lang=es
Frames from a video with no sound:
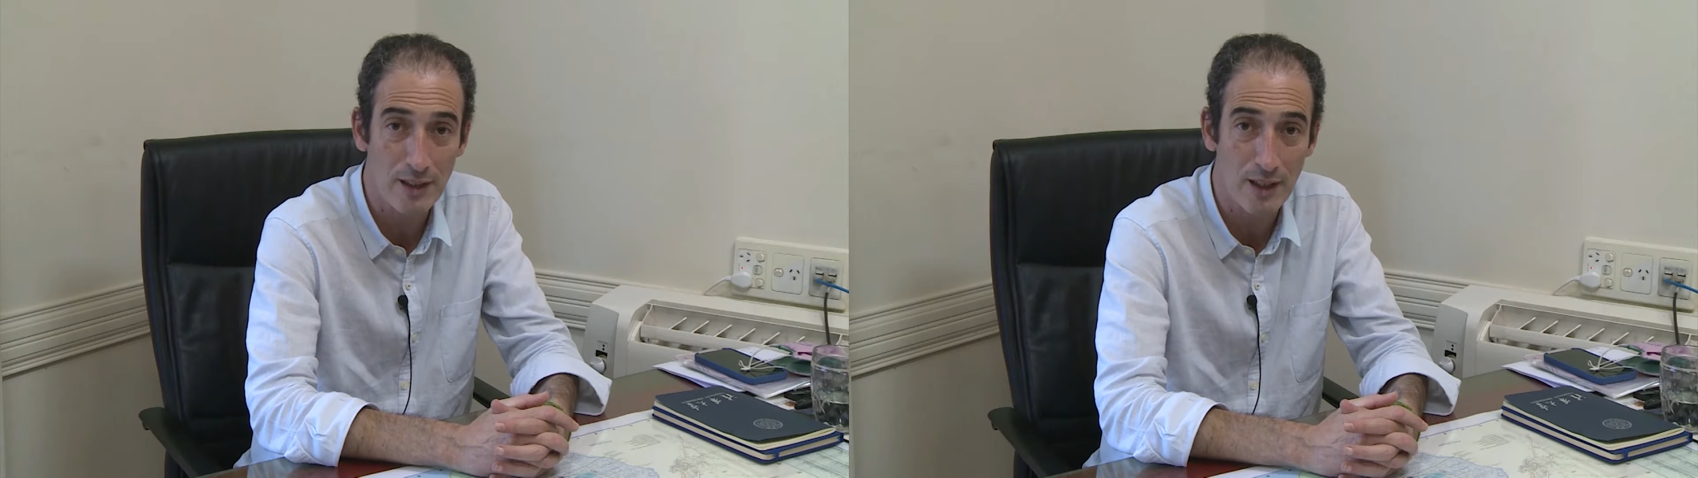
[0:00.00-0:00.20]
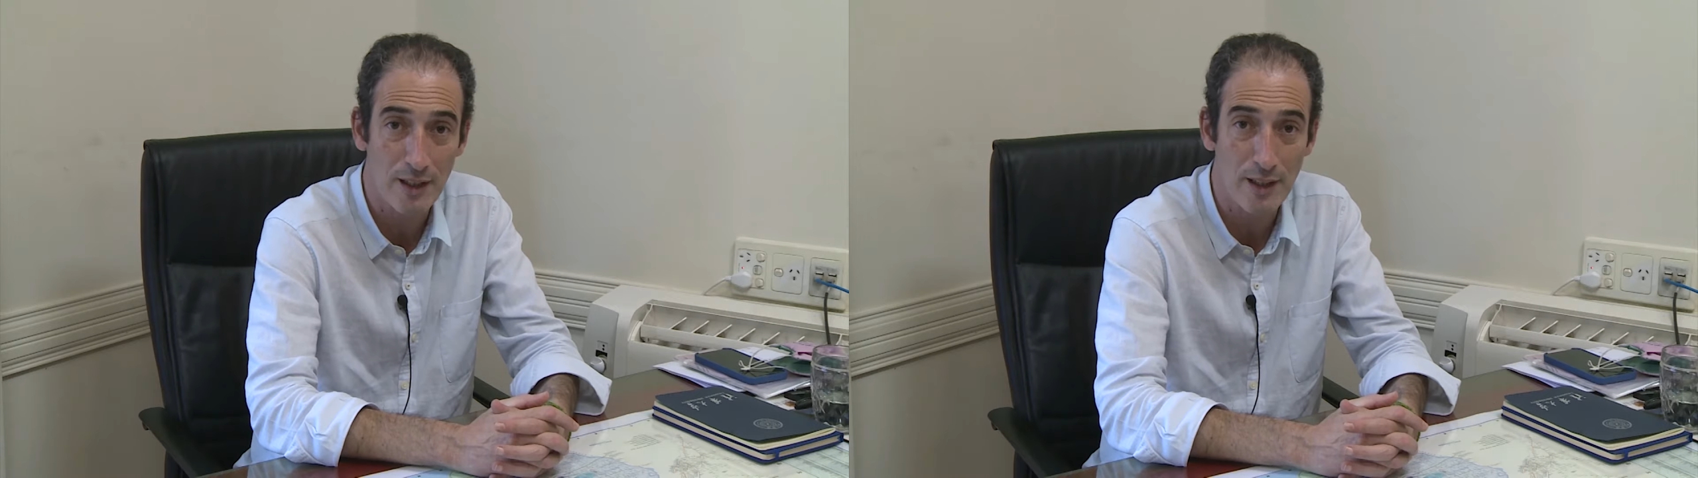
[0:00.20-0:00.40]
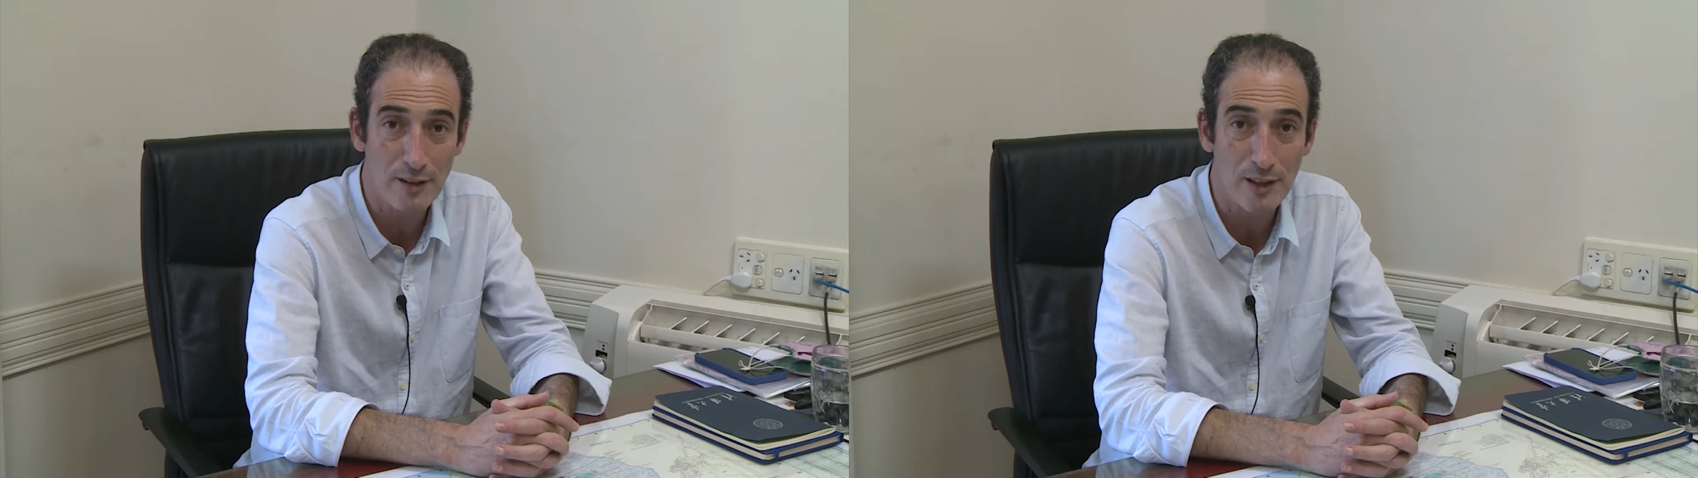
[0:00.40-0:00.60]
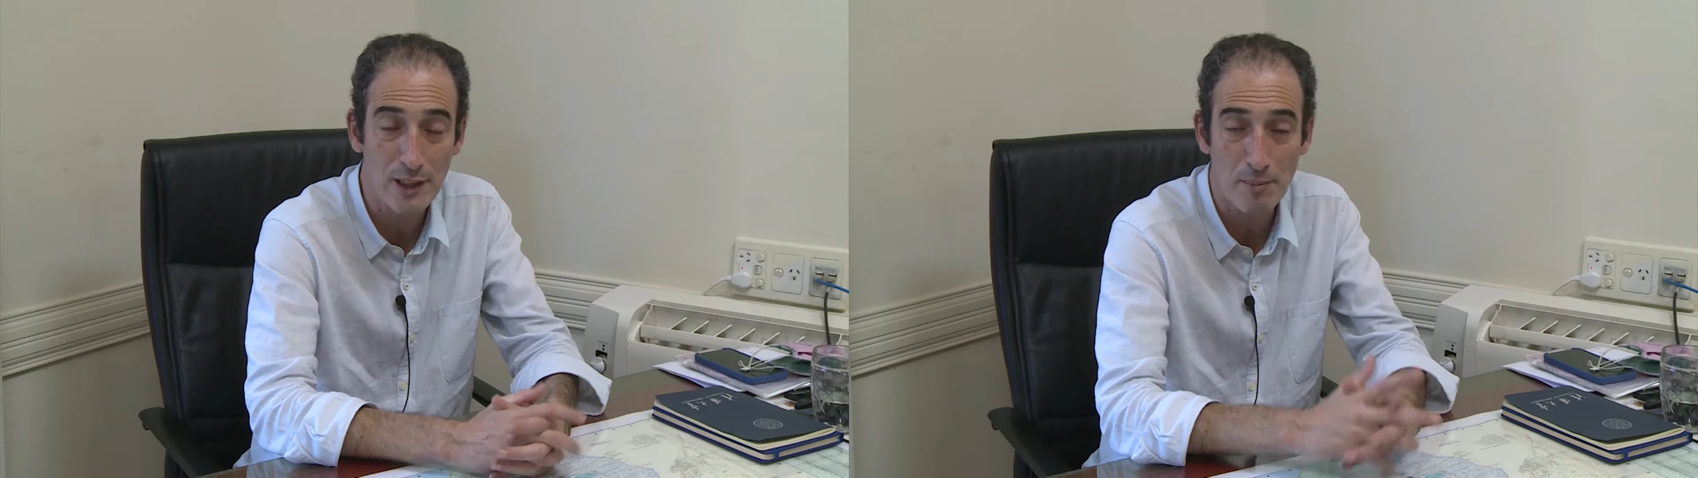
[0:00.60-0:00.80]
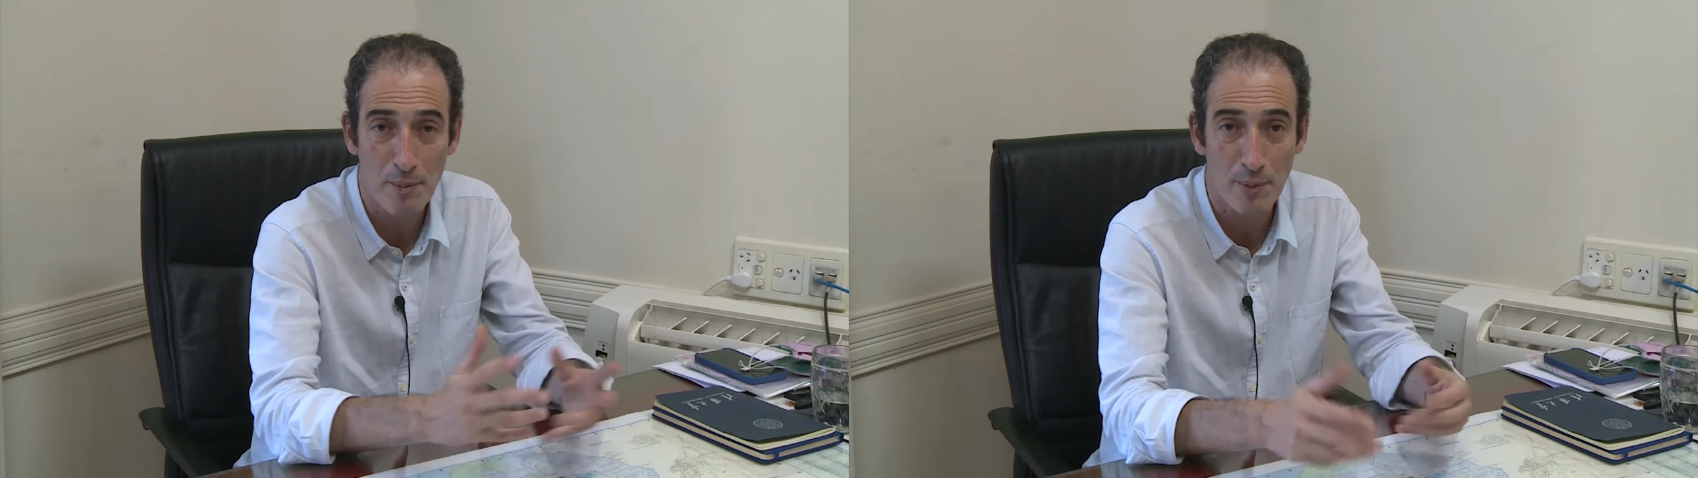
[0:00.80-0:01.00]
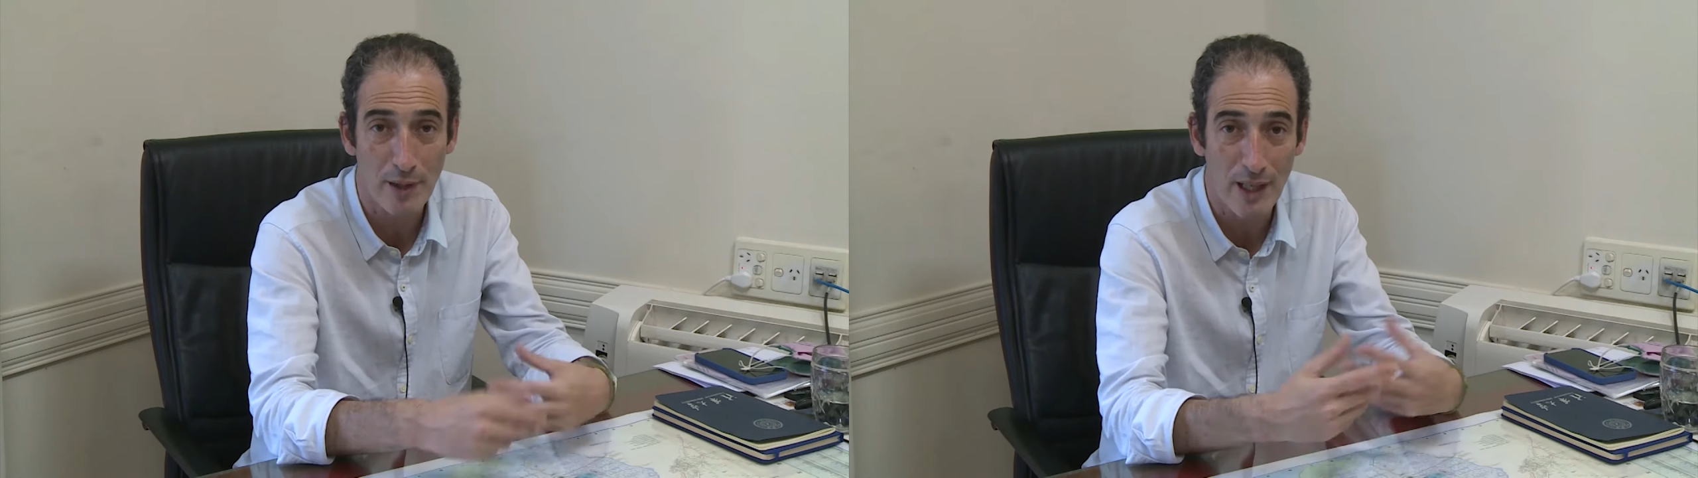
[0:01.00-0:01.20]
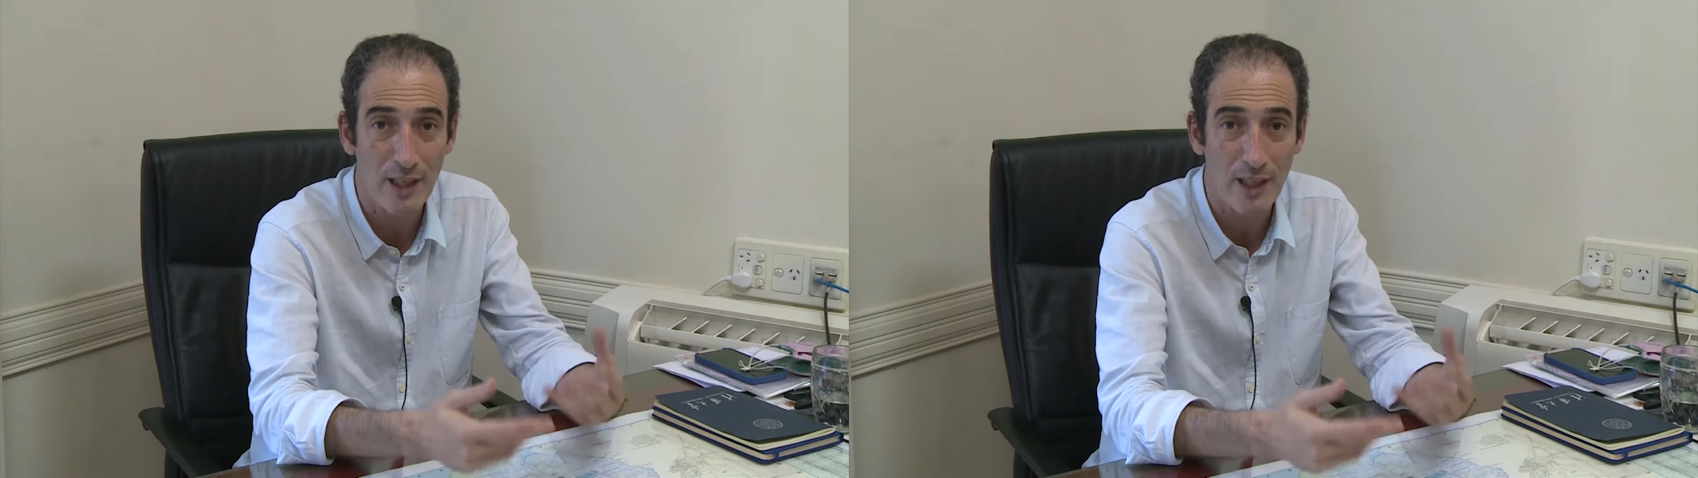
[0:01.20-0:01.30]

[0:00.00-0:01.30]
tiene en el sistema porque